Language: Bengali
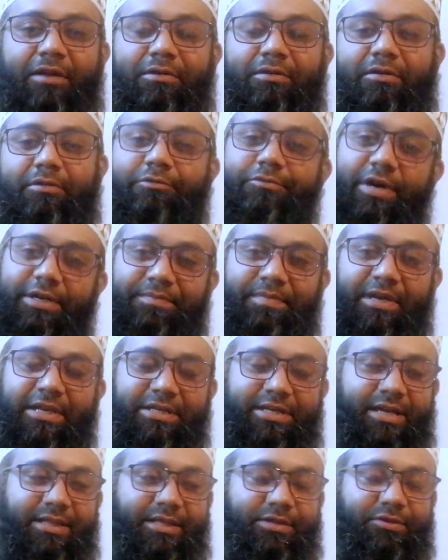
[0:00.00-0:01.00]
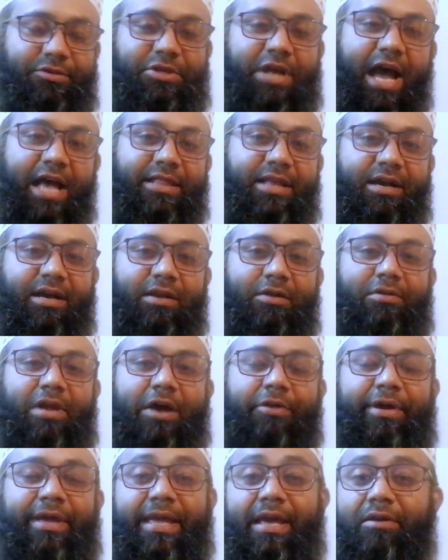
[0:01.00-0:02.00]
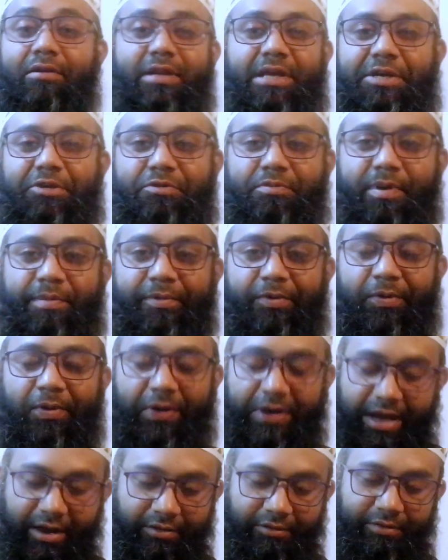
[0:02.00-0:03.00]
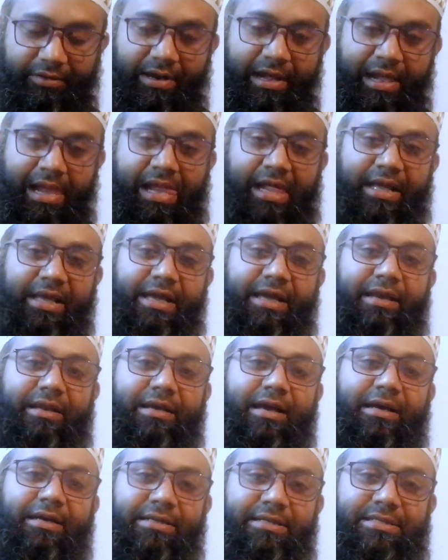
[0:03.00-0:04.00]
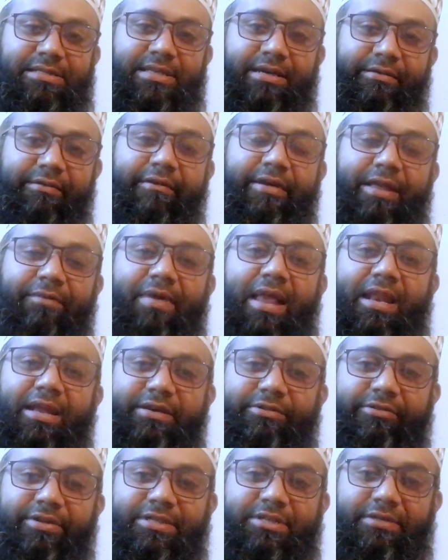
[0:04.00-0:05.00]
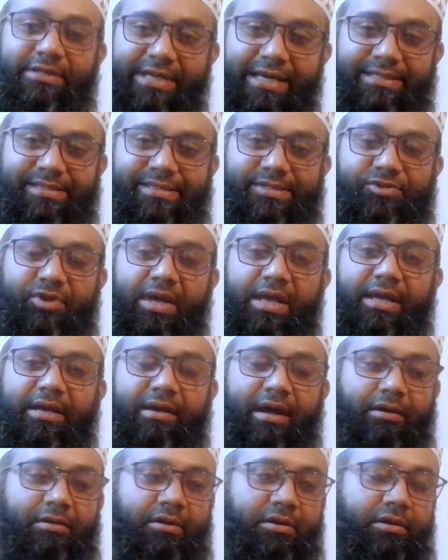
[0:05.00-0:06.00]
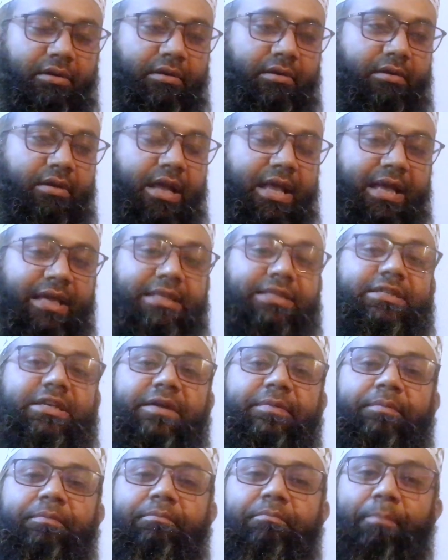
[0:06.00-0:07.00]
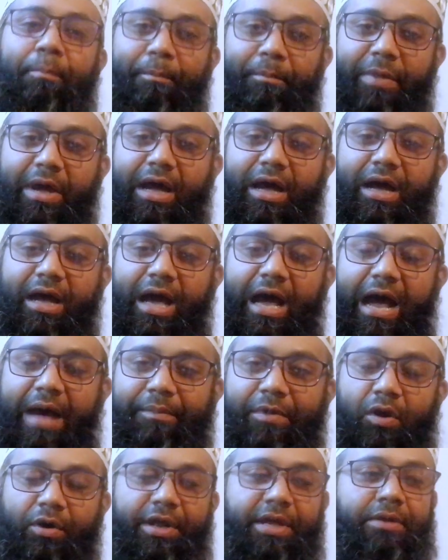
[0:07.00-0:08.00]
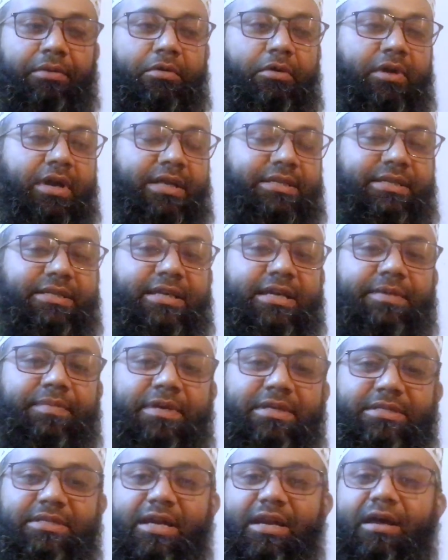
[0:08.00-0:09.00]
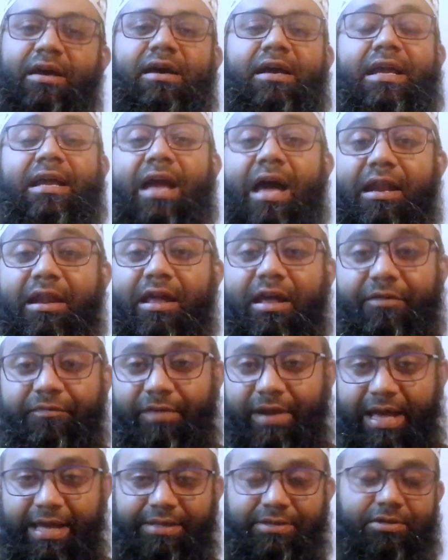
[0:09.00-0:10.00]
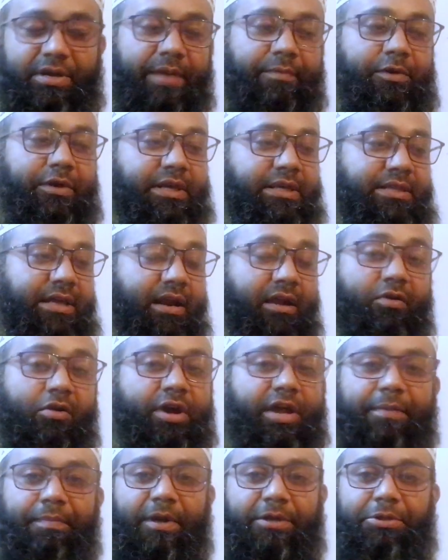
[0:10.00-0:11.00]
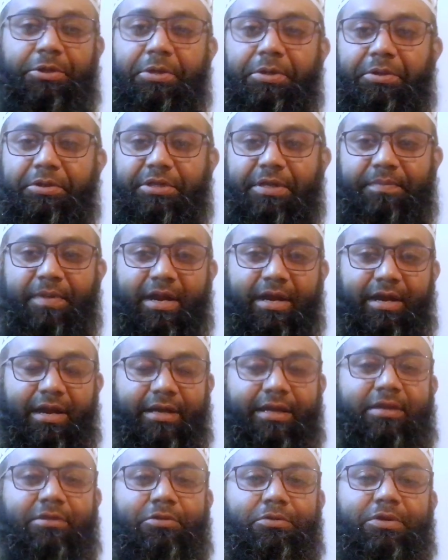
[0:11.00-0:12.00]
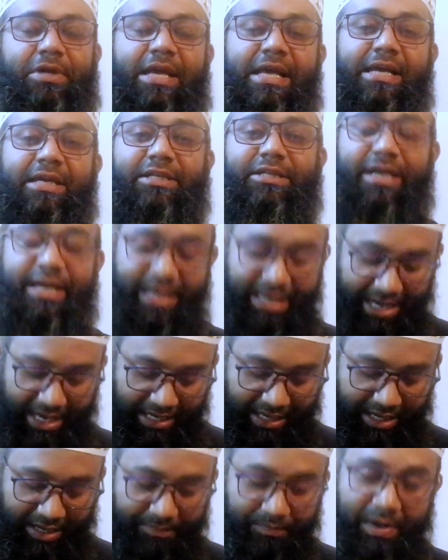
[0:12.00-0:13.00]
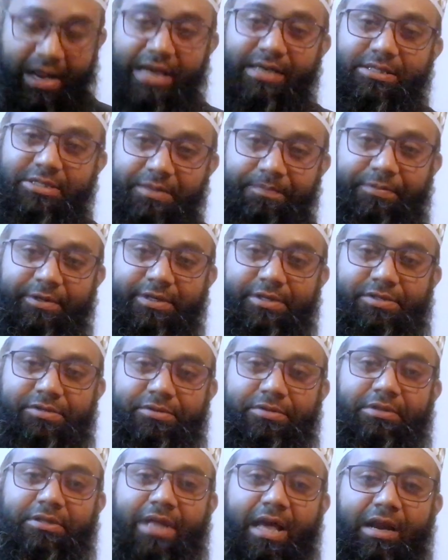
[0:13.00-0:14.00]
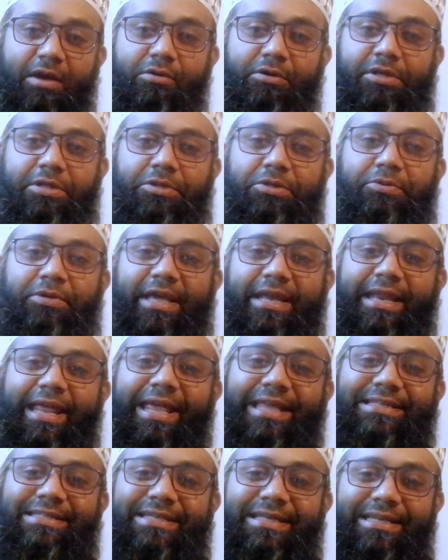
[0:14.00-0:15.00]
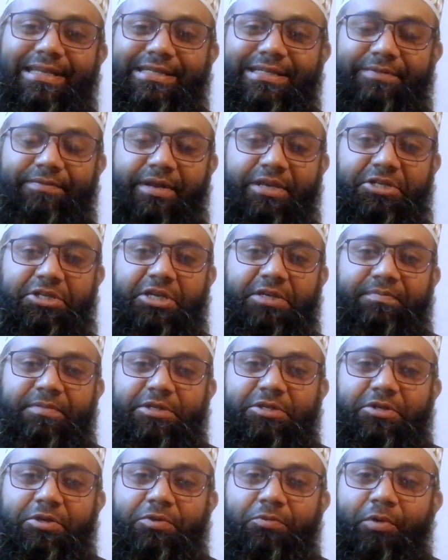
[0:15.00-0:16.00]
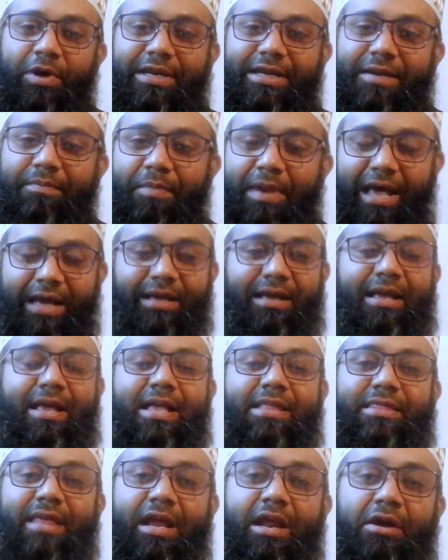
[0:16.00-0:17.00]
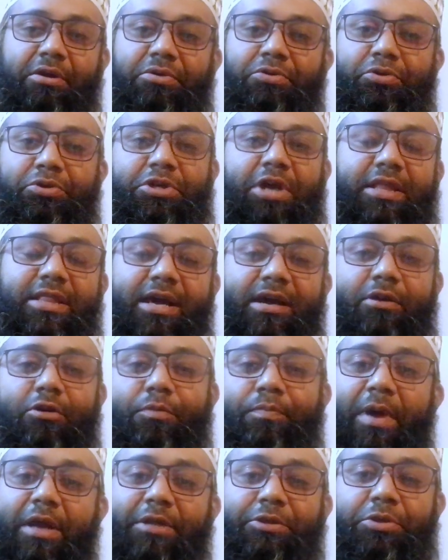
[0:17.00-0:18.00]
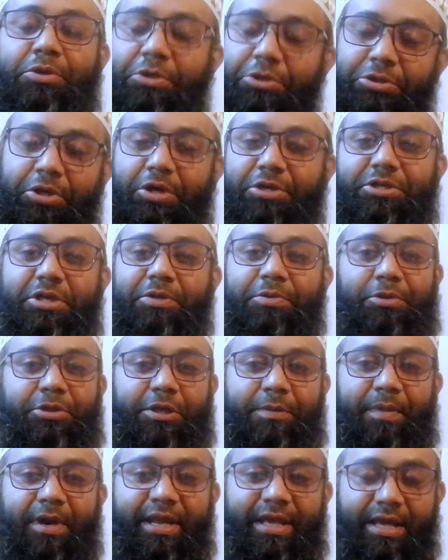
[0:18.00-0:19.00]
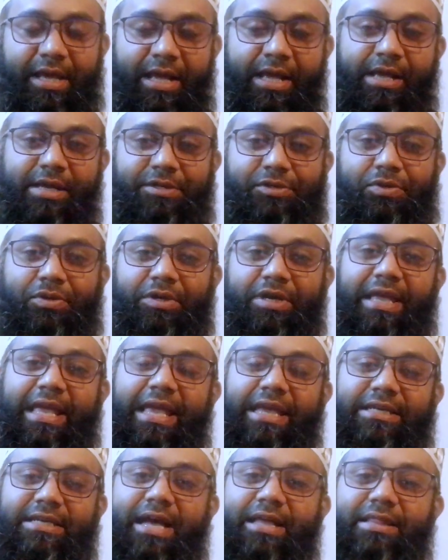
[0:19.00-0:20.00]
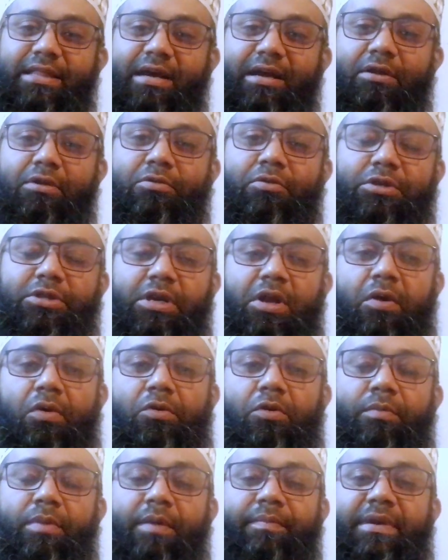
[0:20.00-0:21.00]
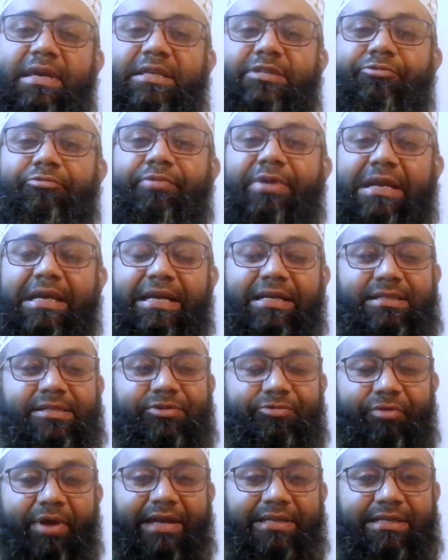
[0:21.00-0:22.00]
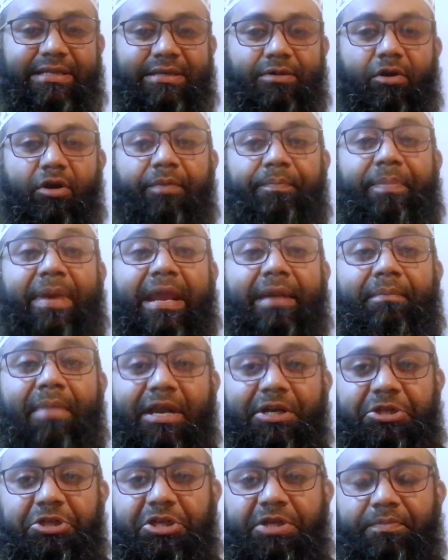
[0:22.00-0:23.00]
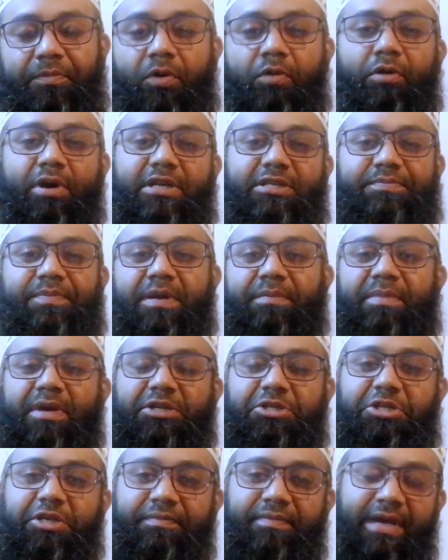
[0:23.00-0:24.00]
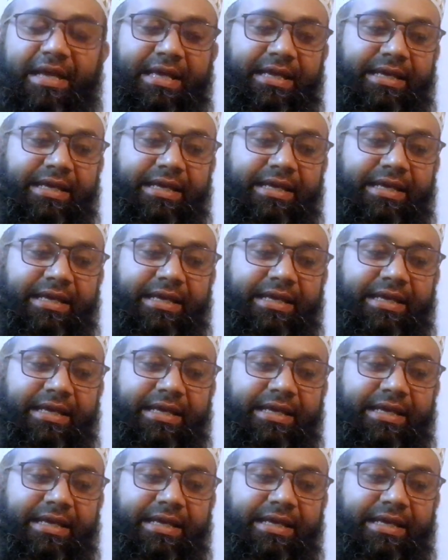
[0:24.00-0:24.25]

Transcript: কালো হোয়াইট মানে সাদা তো সাদা কালো না হয় কেন লিখিতভাবে হলো কারণ এর ইজ দেয়ার অনি ভ্যালিড রিজন ইয়েস কারণ হলো যে আমরা অনেক লোক আছে দেখবেন যারা কালার ব্লাইন্ড এমনকি তারা রঙের পার্থক্য করতে পারে না কিন্তু সেই কালার ব্লাইন্ড যে পার্সন তারাও কিন্তু ক্যান ইজিলি ডিফারেন্সিয়েট বিটুইন হোয়াইট অ্যান্ড ব্ল্যাক তারাও কিন্তু সাদা কালোর পার্থক্য সহজেই করতে পারে সো এই সাদা কালো কথাটা অন্যভাবে ইট রিলেটস রাইটিং অর পেনম্যানশিপ হোয়াট ইজ পেনম্যানশিপ